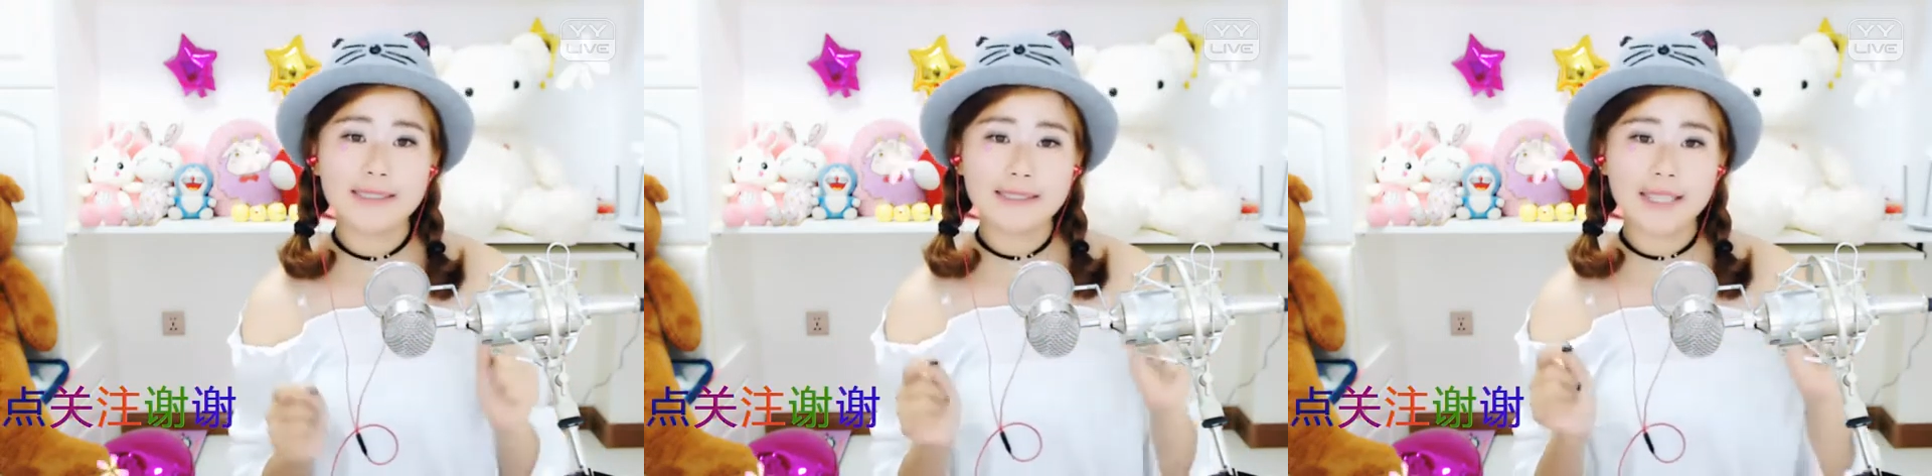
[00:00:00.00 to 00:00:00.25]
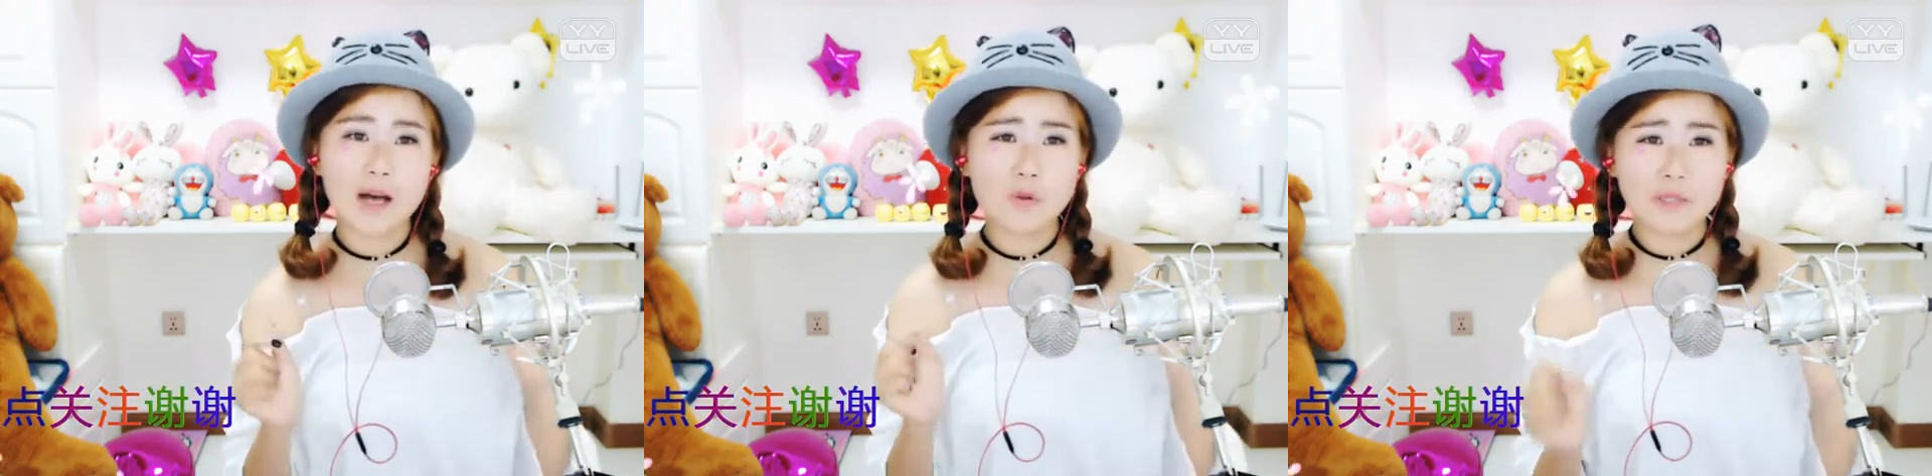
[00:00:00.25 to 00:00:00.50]

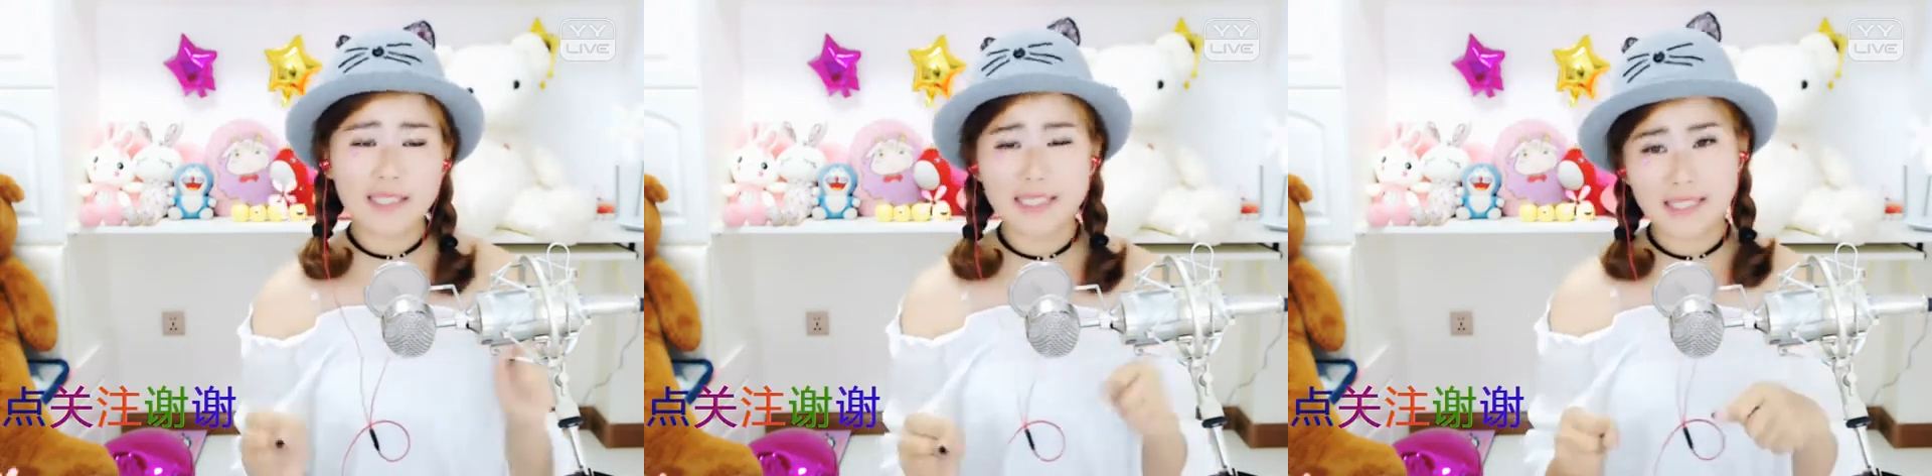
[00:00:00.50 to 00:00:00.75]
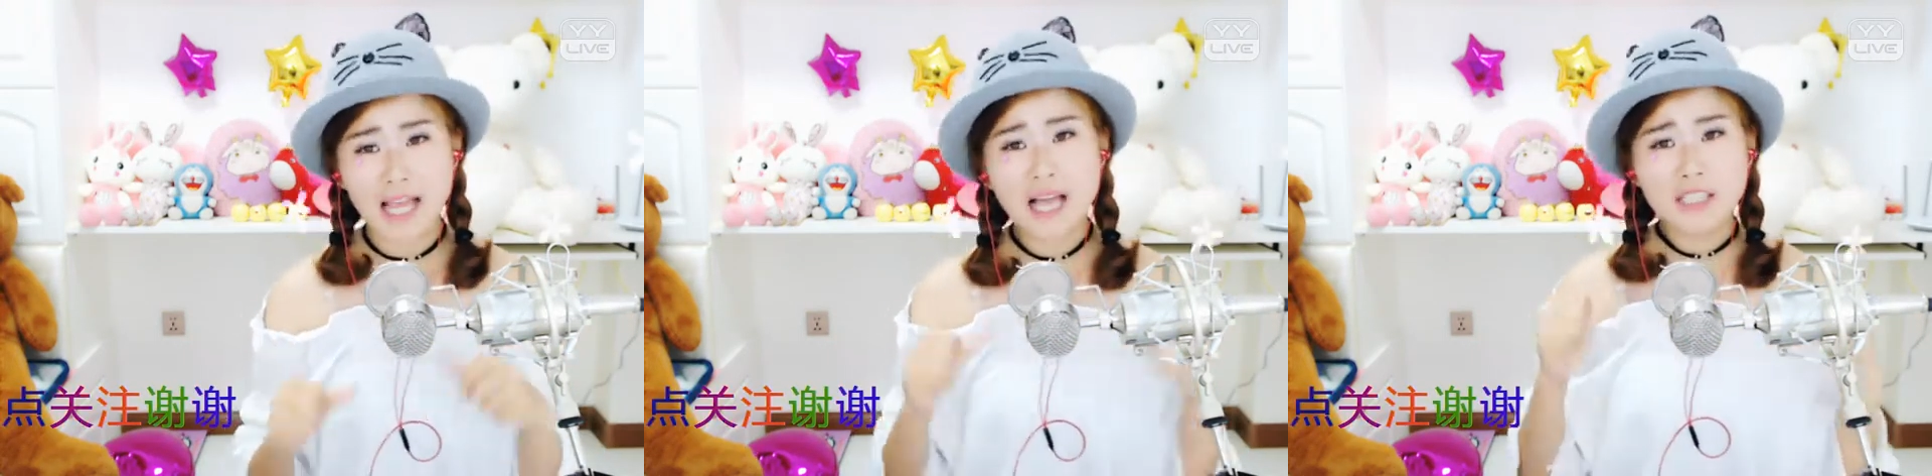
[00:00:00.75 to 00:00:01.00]
到
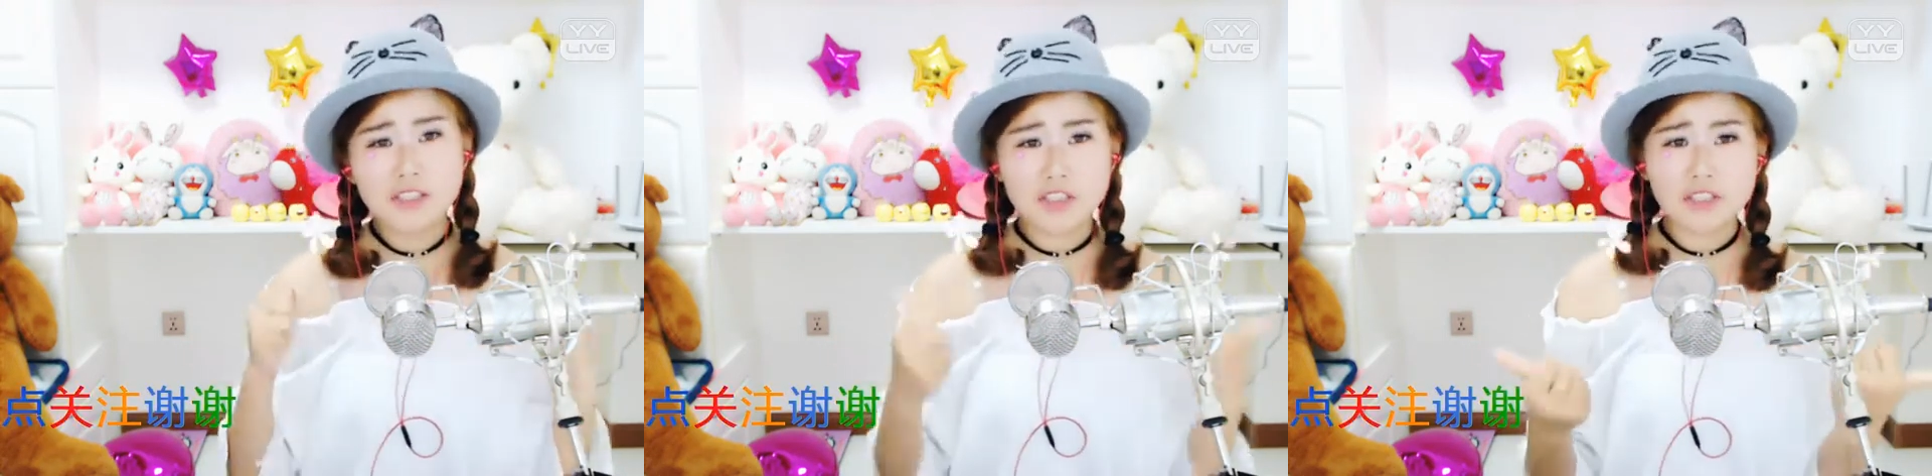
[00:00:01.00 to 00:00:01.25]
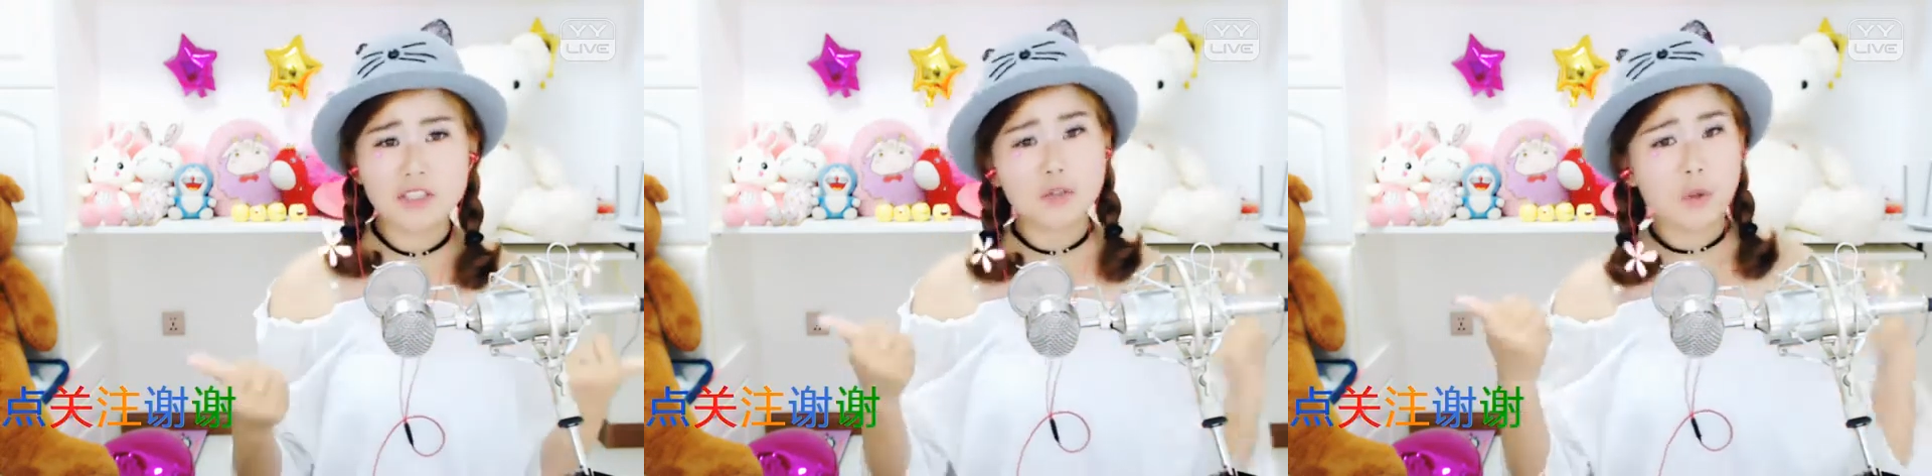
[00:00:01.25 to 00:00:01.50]
你
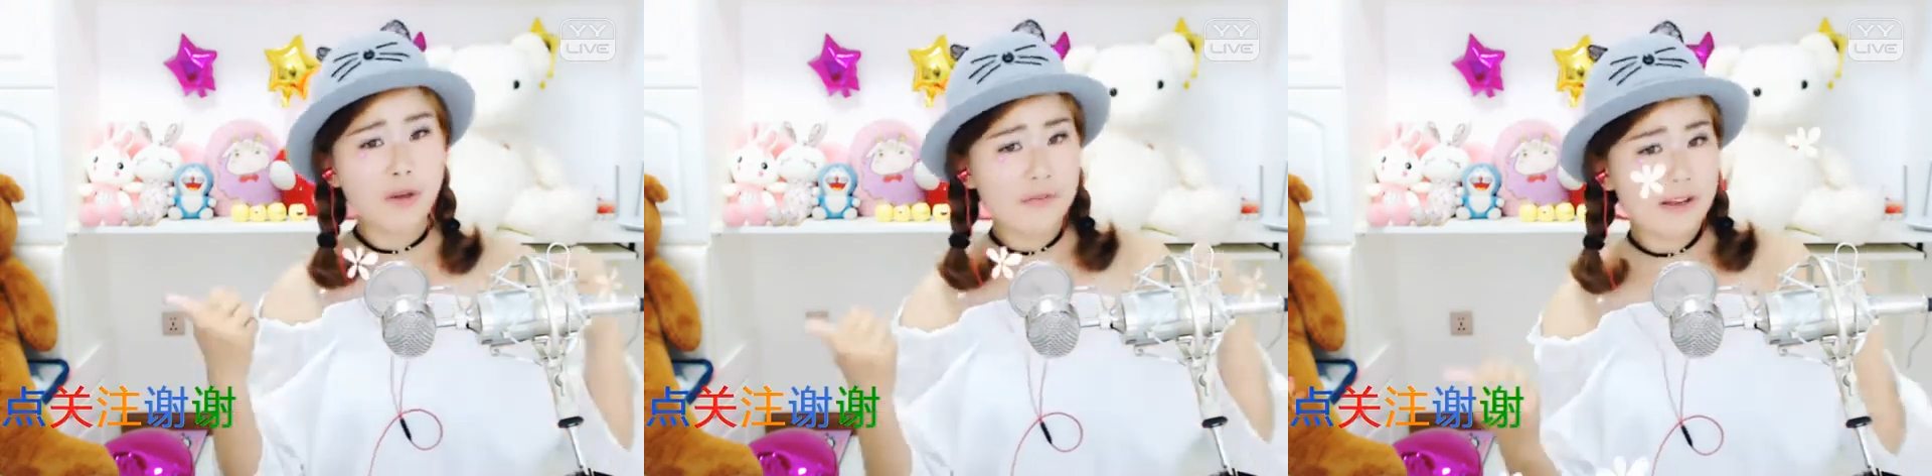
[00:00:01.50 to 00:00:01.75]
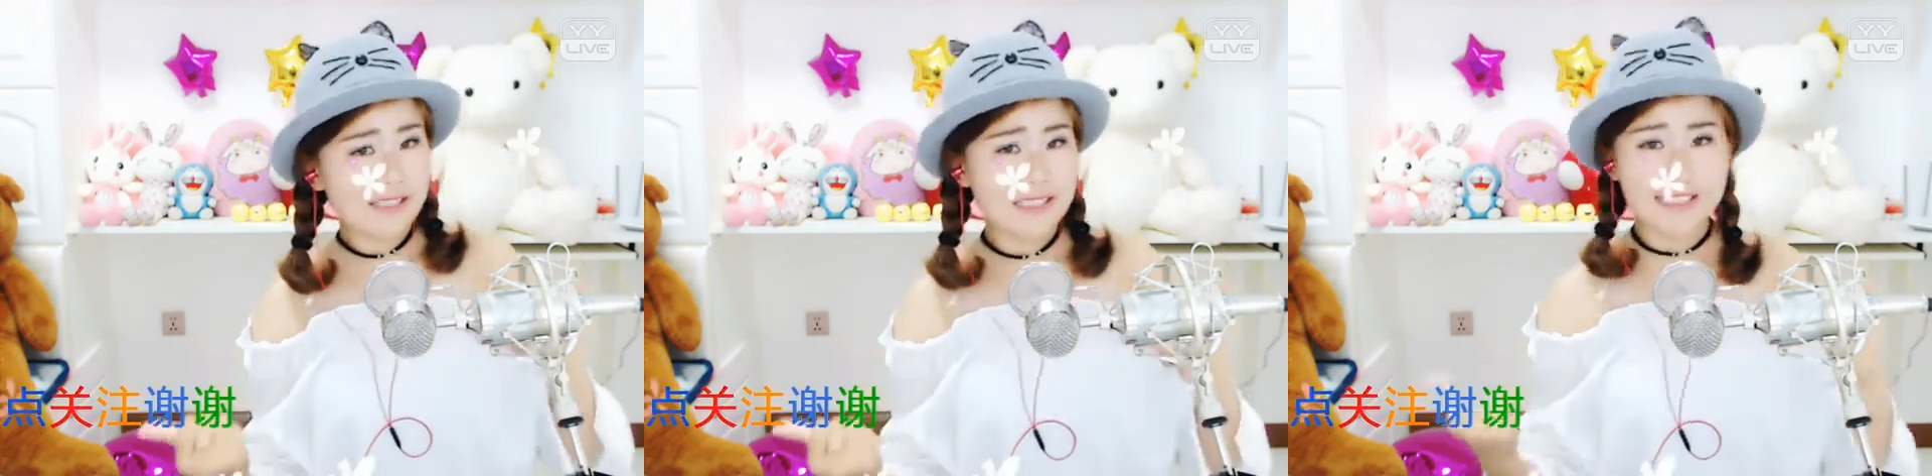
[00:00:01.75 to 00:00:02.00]
只会发
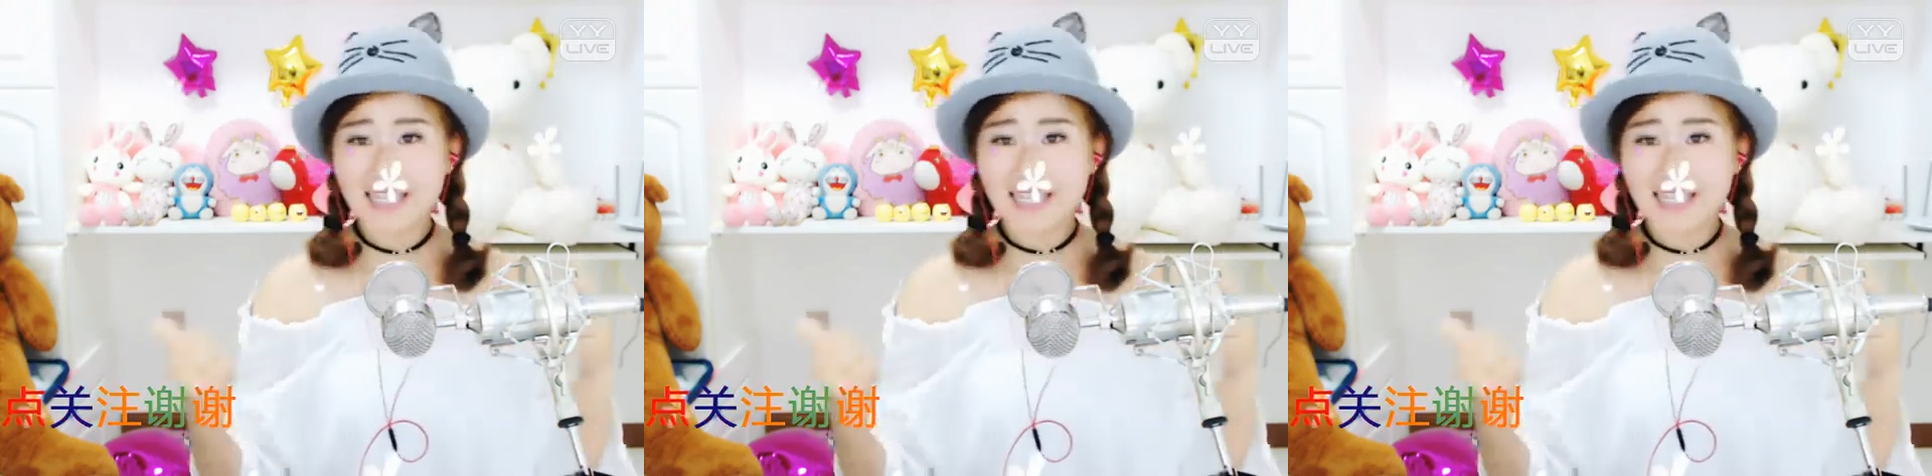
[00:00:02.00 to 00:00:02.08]
傻。